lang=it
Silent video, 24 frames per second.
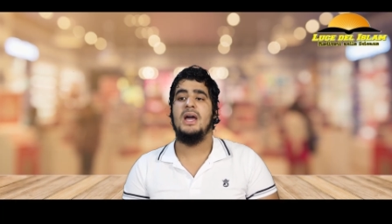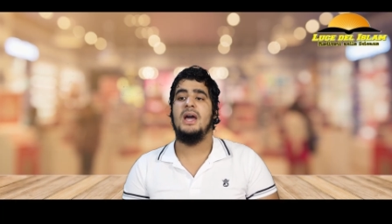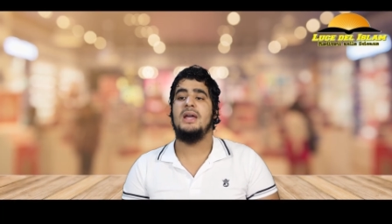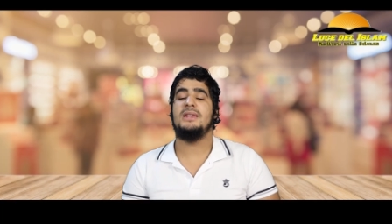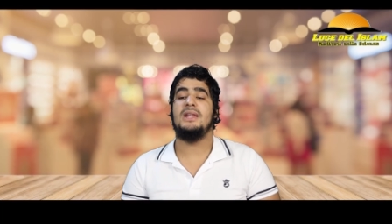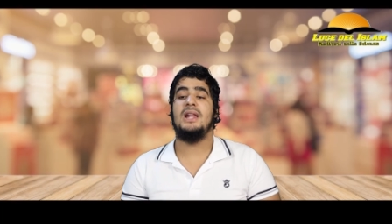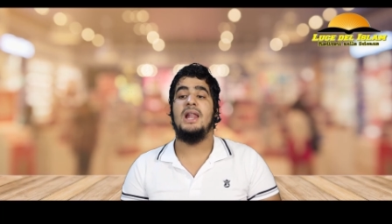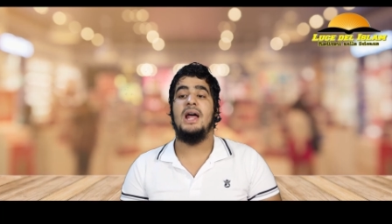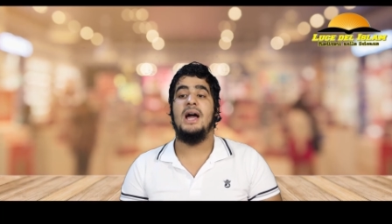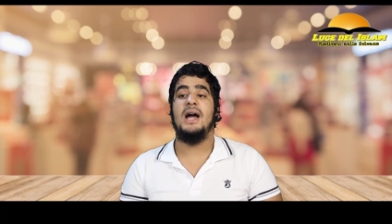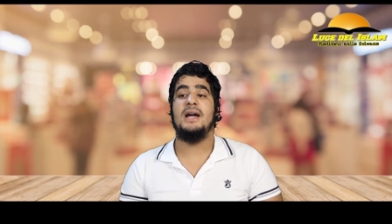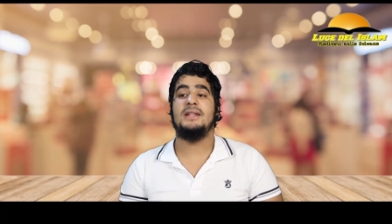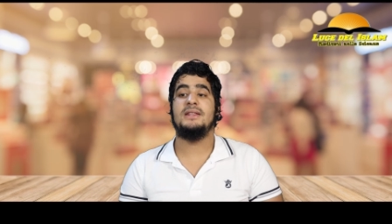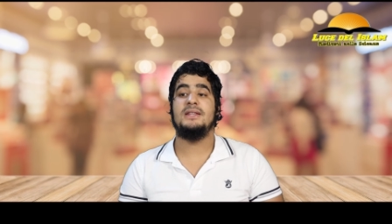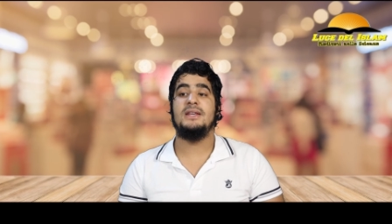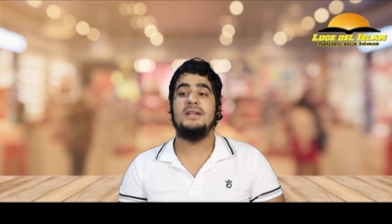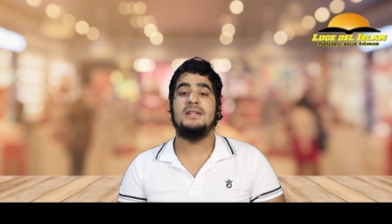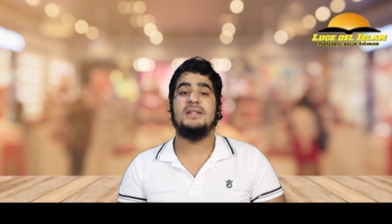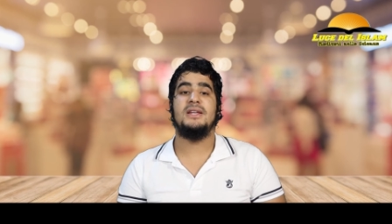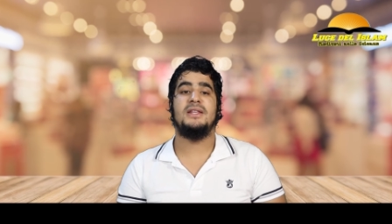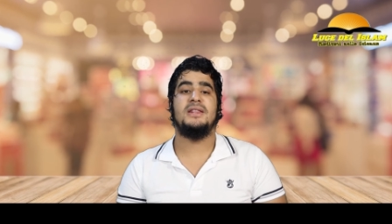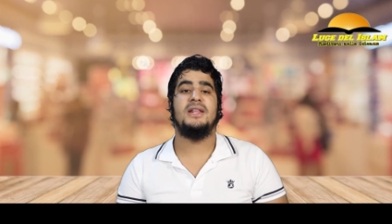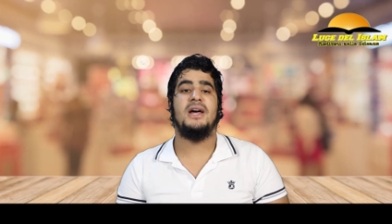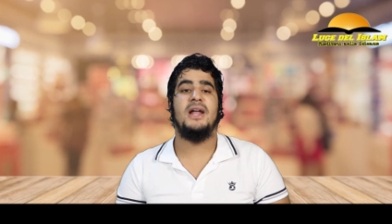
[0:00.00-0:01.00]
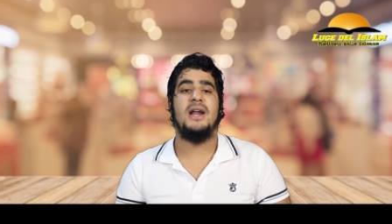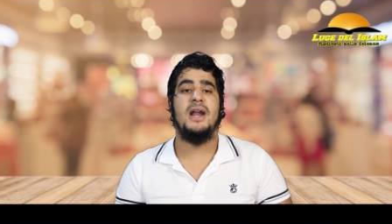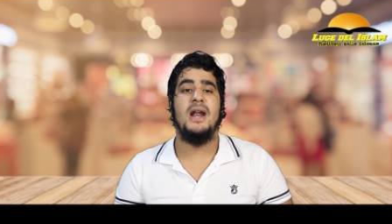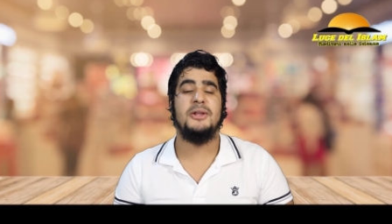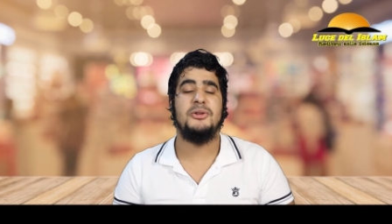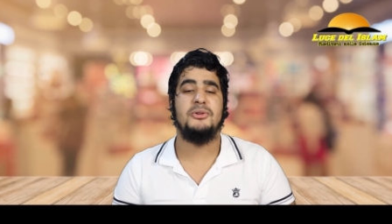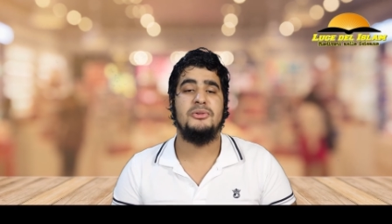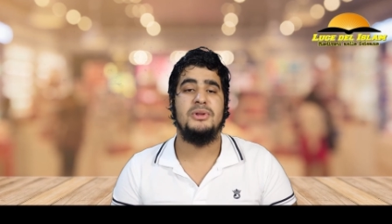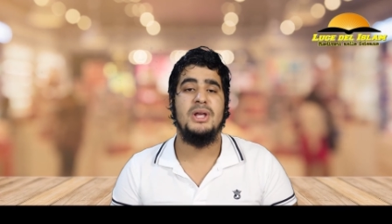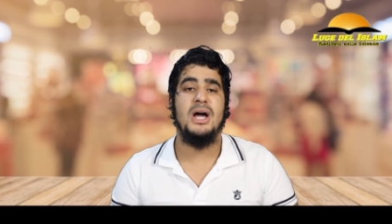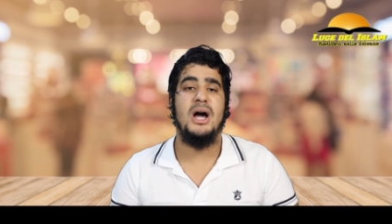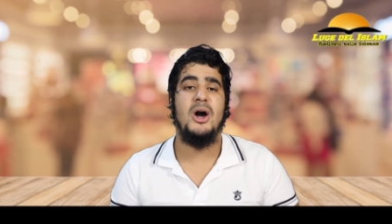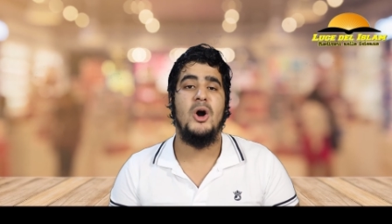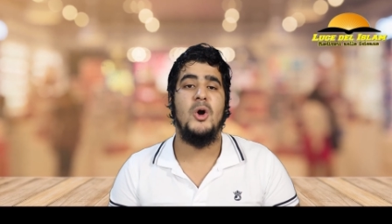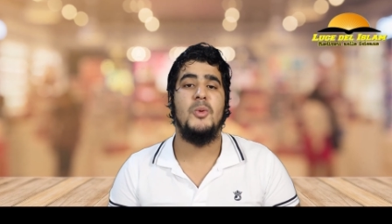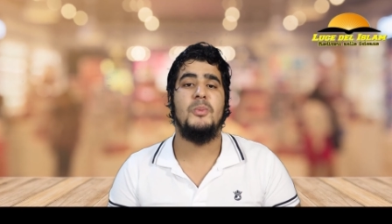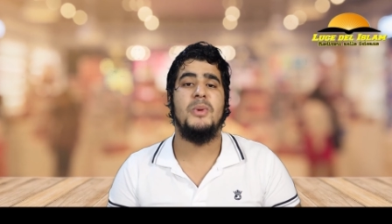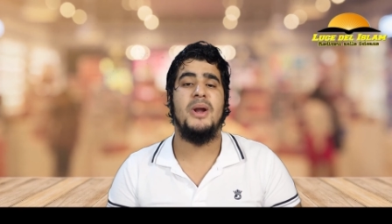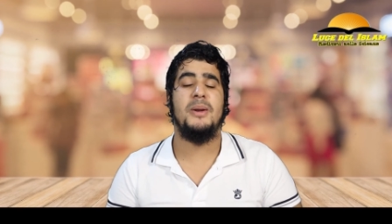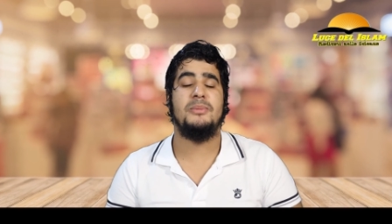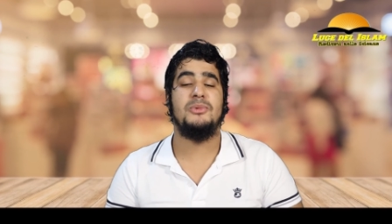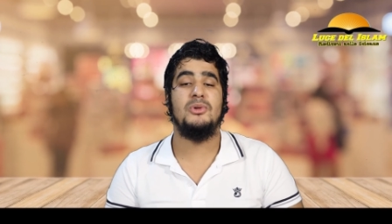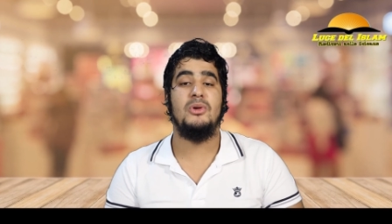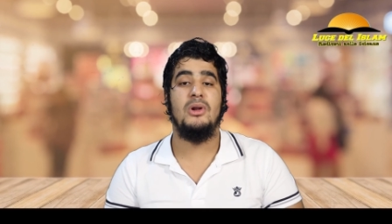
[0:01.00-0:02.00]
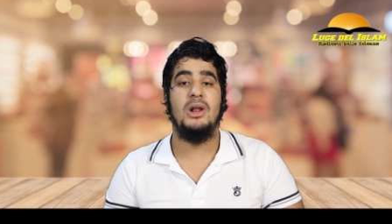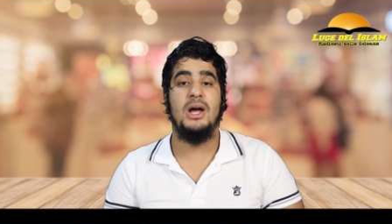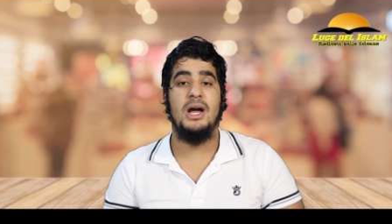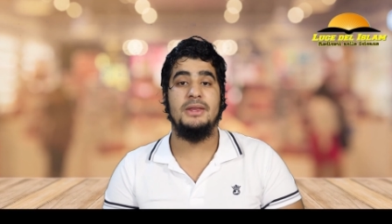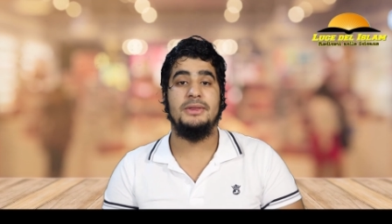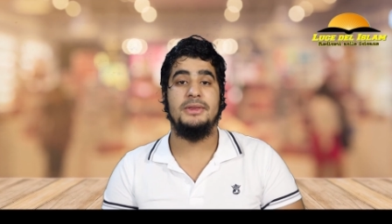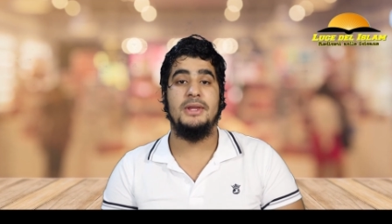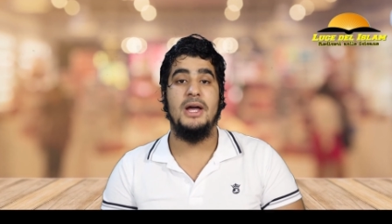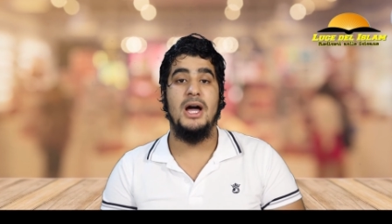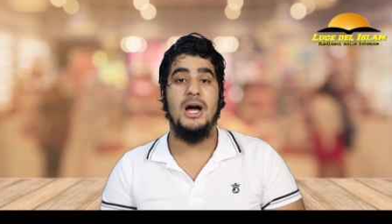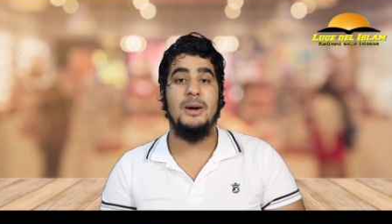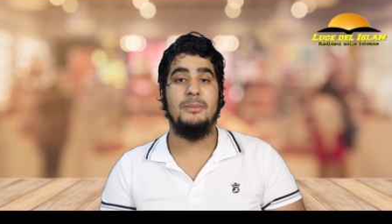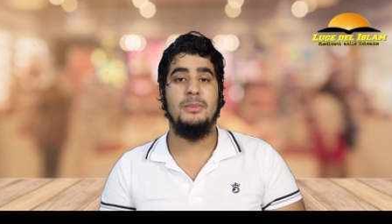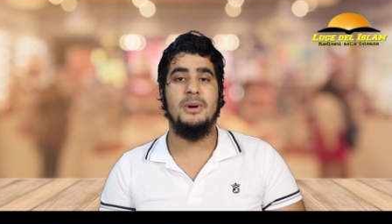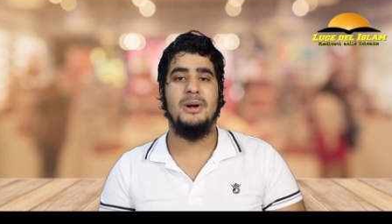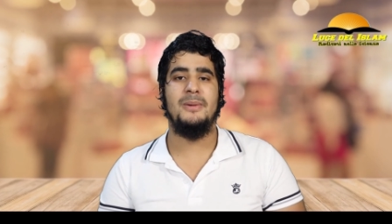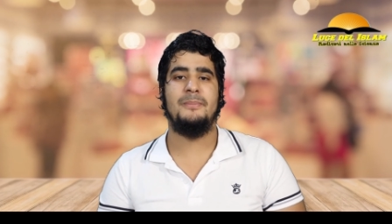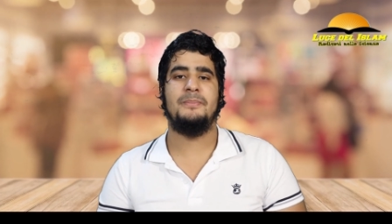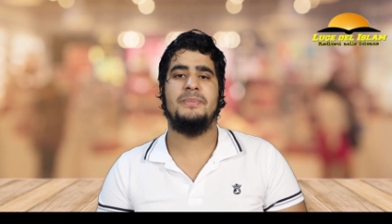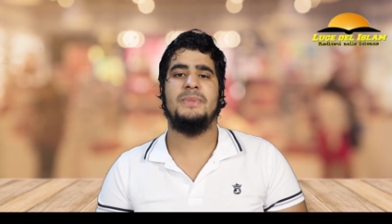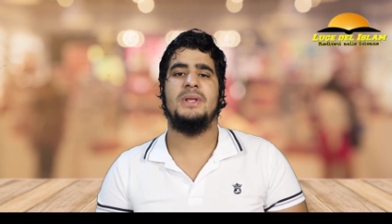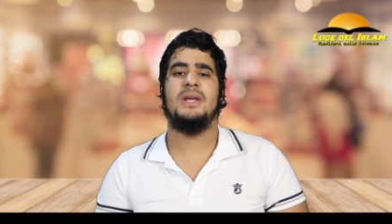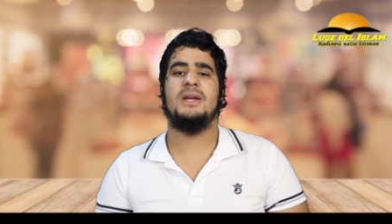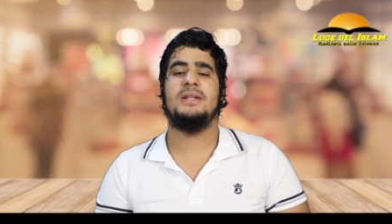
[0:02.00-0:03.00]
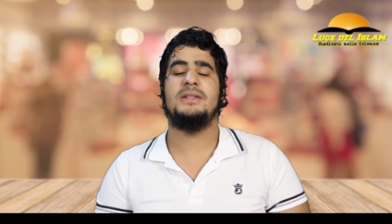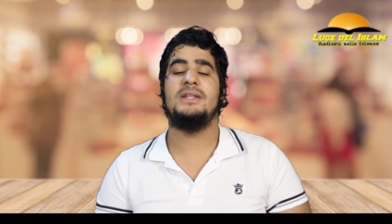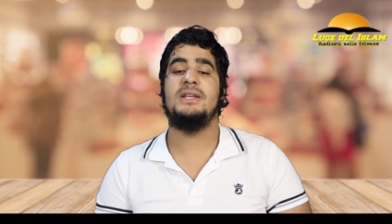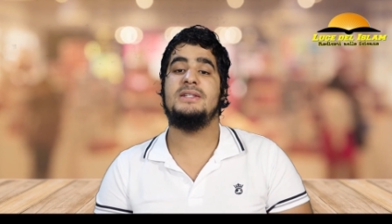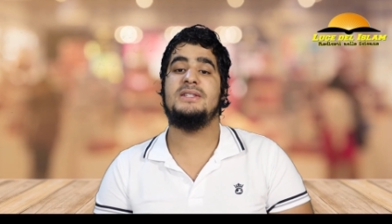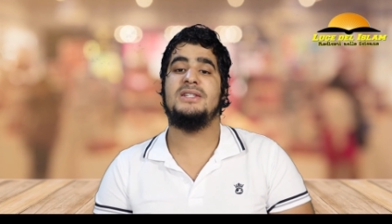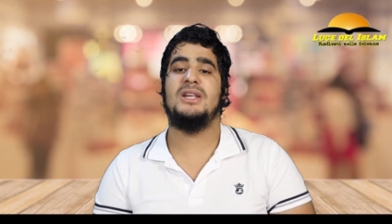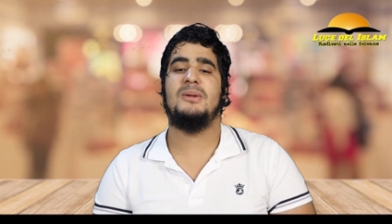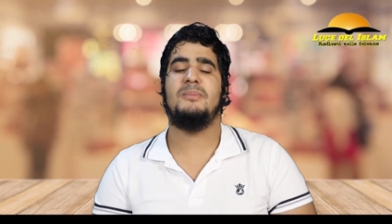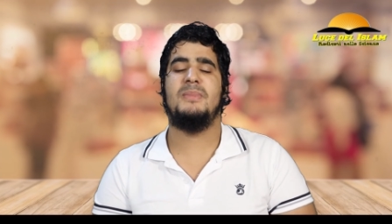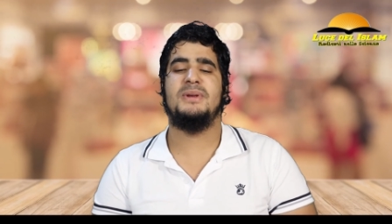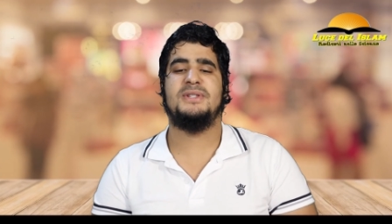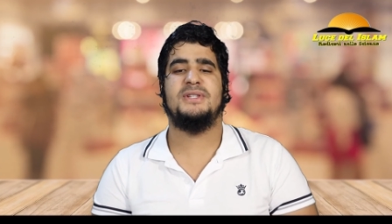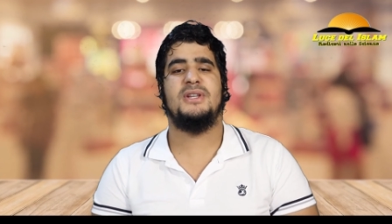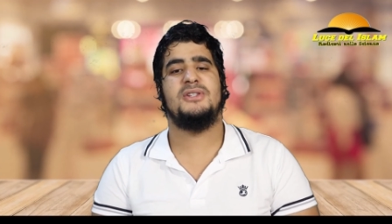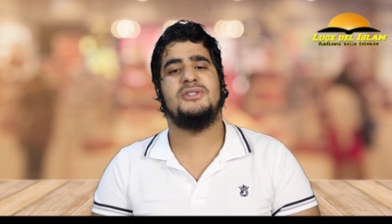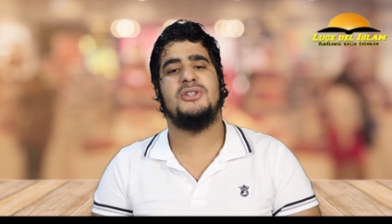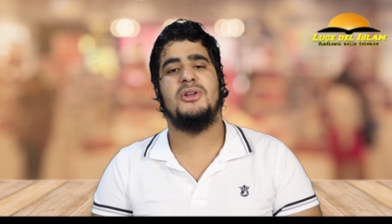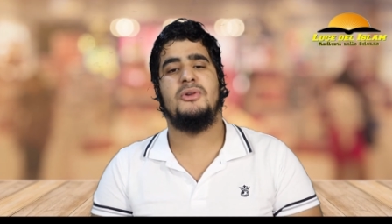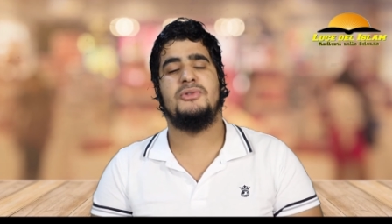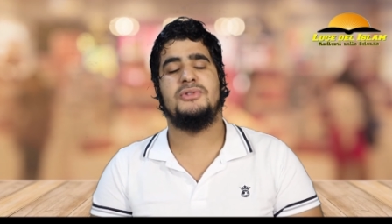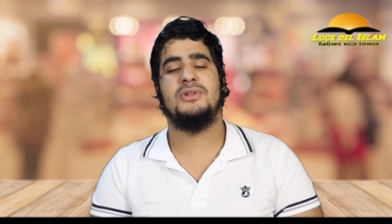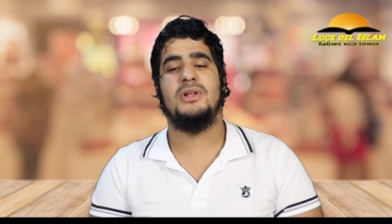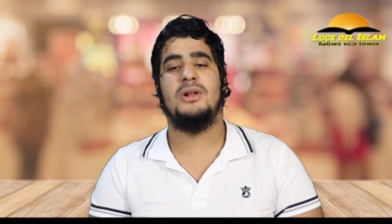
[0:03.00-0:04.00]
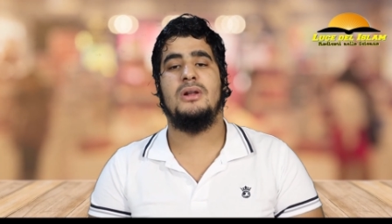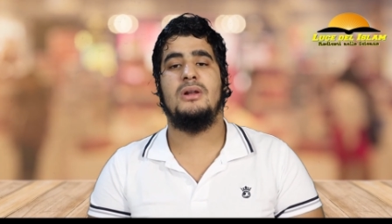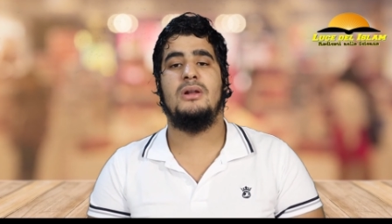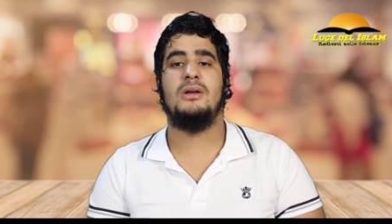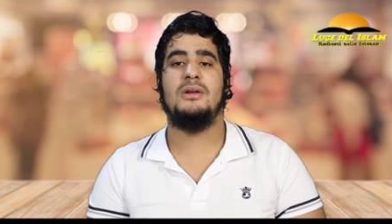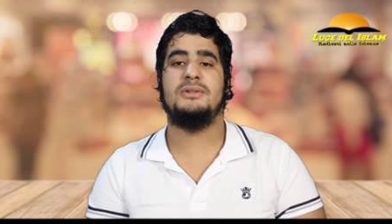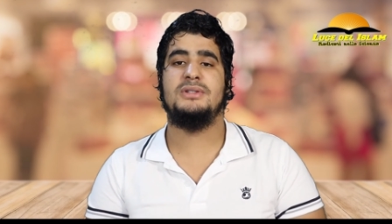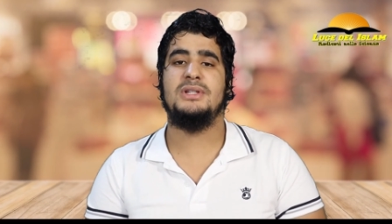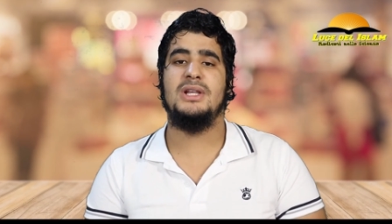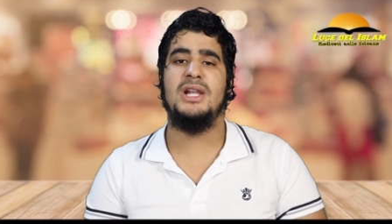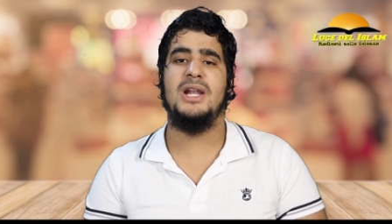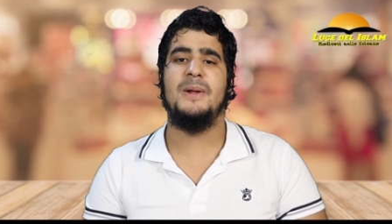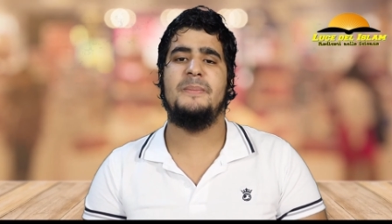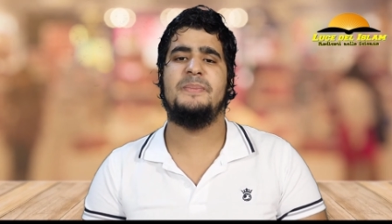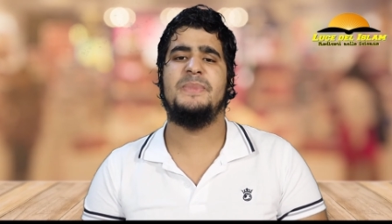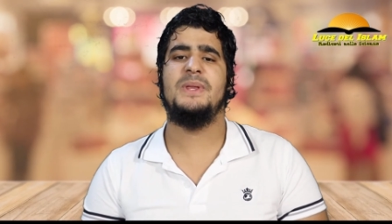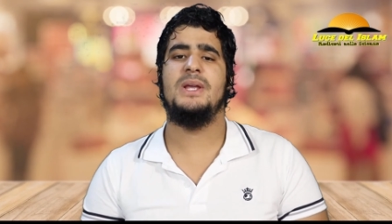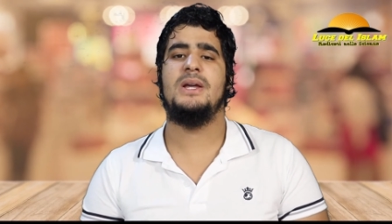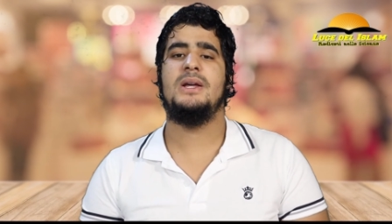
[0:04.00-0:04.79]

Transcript: nel hadith narrato da Umar ibn al-Khattab, disse il messaggero sallallahu alaihi wasallam,